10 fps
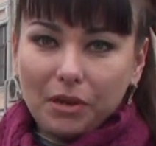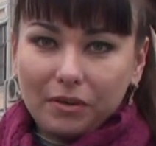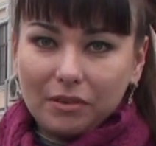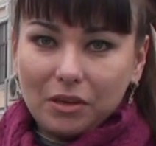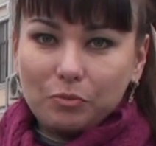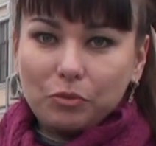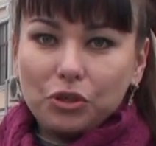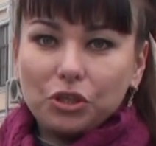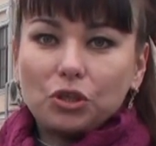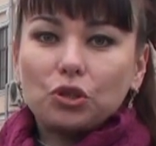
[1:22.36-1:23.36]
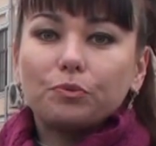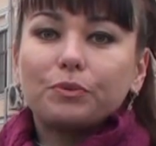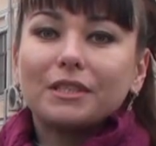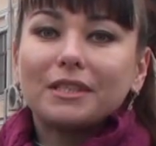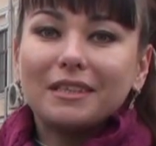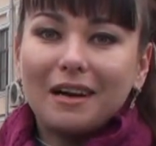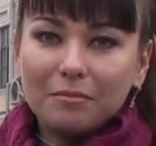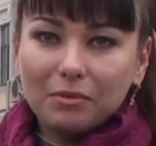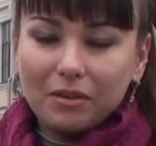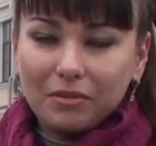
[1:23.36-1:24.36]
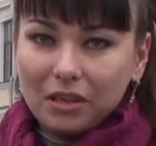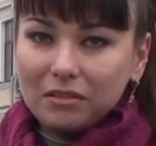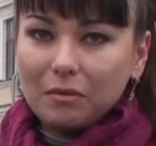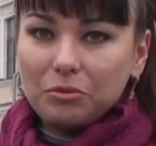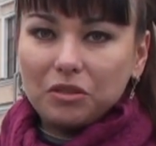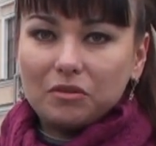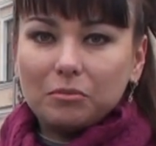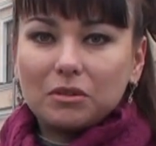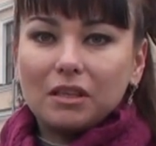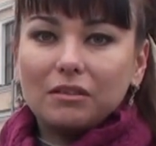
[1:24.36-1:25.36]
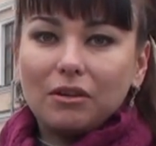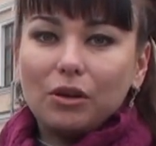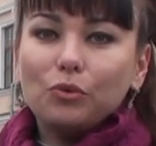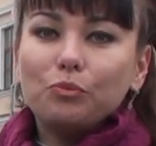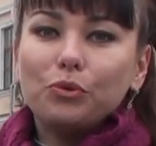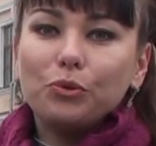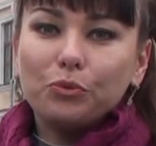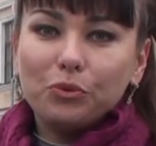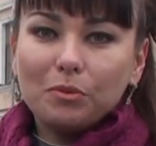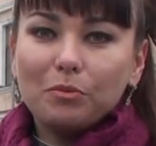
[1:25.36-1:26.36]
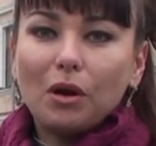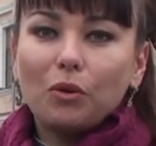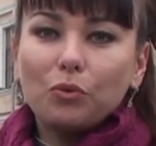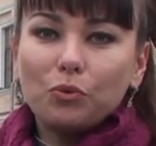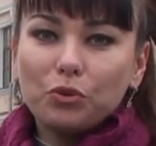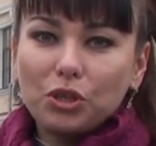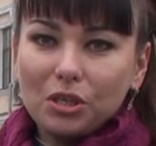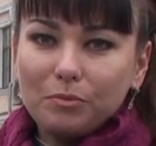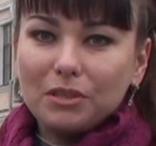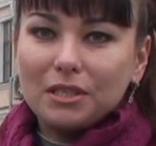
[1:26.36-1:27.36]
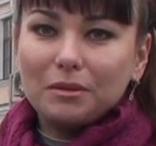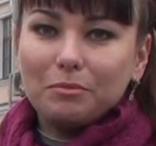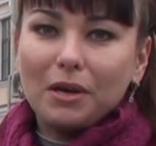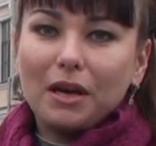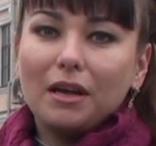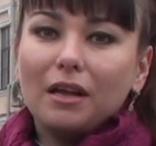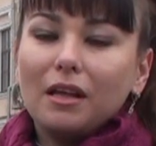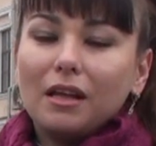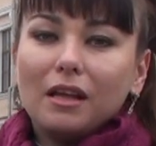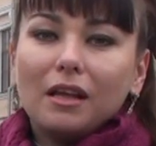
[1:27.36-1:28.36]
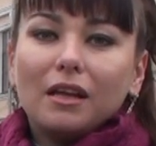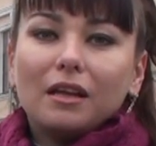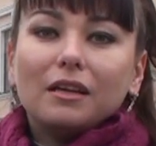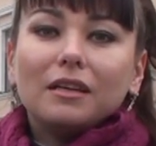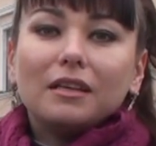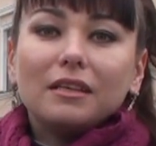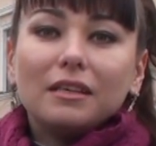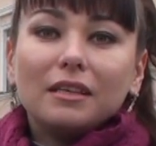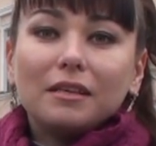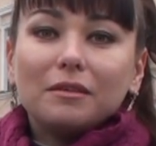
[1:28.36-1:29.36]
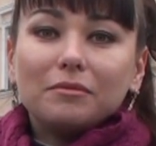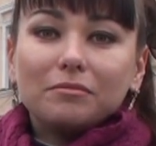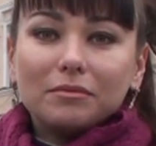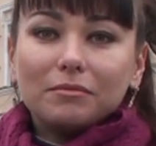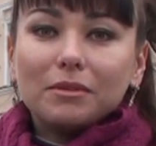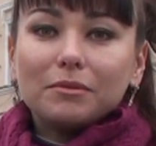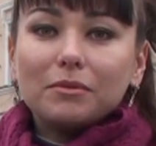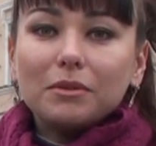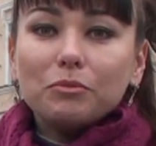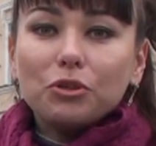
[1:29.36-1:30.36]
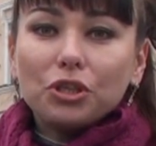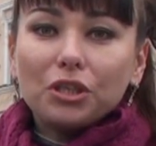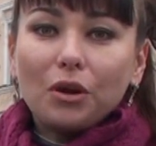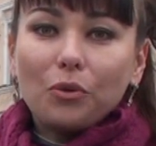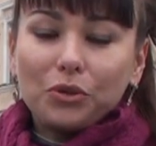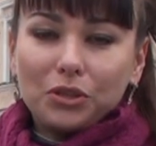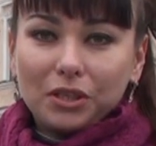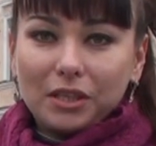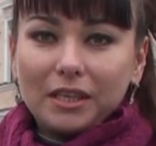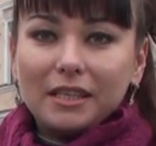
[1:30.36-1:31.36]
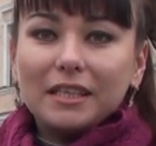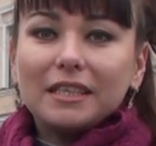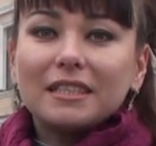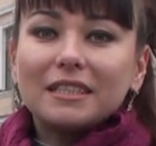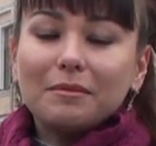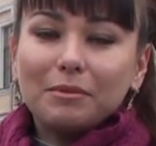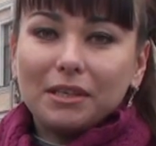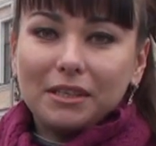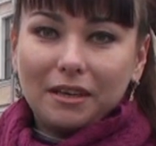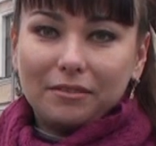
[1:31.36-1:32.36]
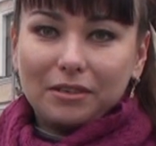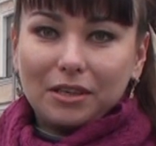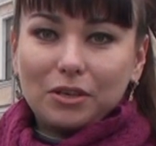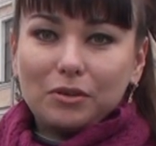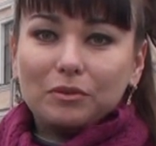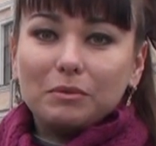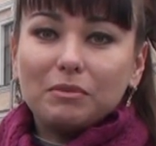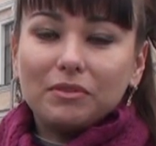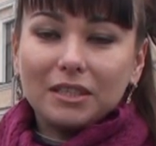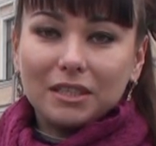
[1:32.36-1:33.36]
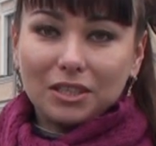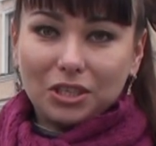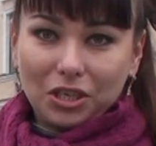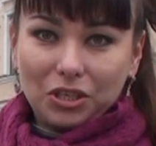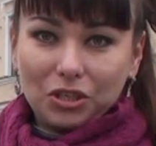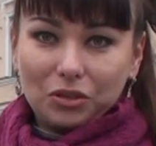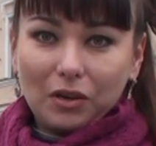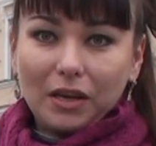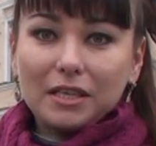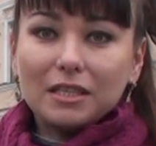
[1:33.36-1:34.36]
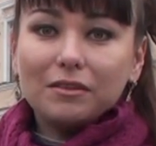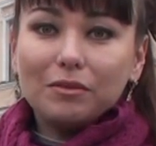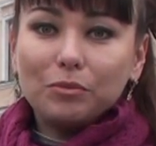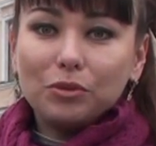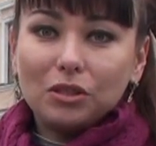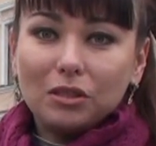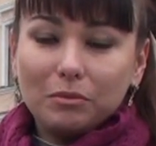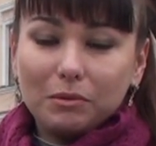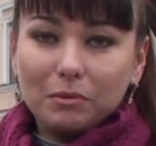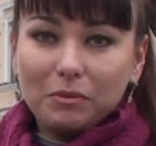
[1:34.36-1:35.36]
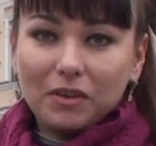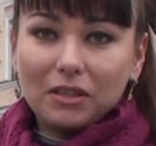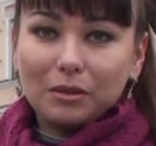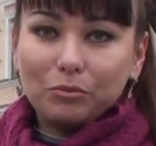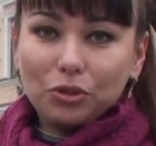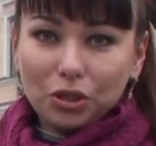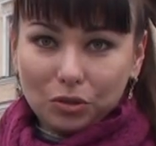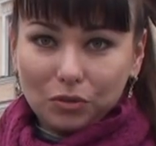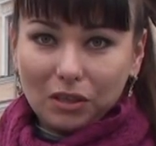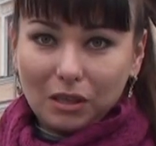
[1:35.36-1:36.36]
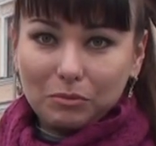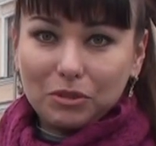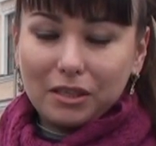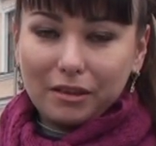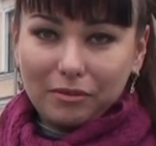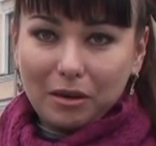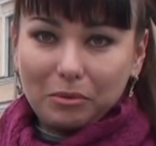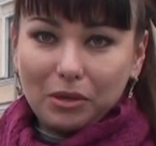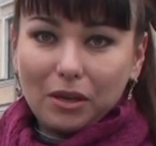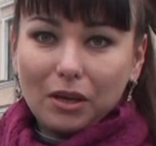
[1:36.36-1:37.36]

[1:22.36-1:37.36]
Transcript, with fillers: первый и мужчина, чтобы сам говорил вообще вам слова «люблю», «не могу», «жить без тебя». И ведь мужчины охотники, и для них самое главное – добиваться женщину. А если вы будете добиваться мужчину такими словами,